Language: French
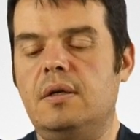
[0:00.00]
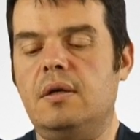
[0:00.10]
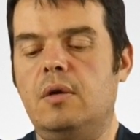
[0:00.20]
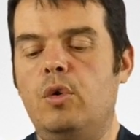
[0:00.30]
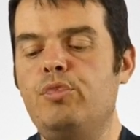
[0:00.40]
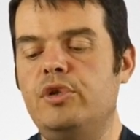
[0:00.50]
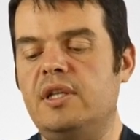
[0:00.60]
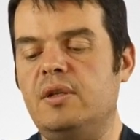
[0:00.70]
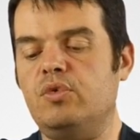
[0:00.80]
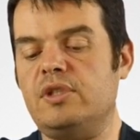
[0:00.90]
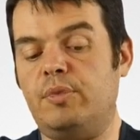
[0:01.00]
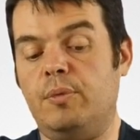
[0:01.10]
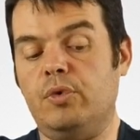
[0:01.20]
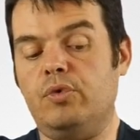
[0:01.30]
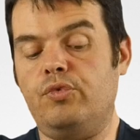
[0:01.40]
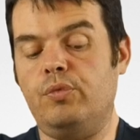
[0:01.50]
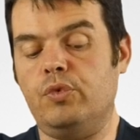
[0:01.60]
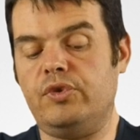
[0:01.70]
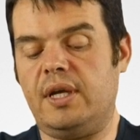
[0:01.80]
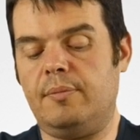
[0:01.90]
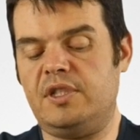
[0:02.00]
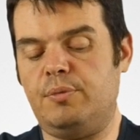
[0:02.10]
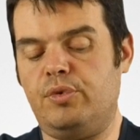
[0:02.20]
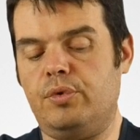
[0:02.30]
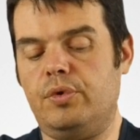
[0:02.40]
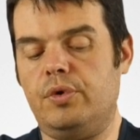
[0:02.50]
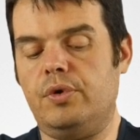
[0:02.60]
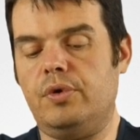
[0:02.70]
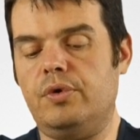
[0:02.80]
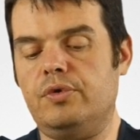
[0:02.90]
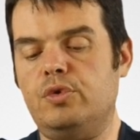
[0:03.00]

le but était tout simplement de vous montrer un petit peu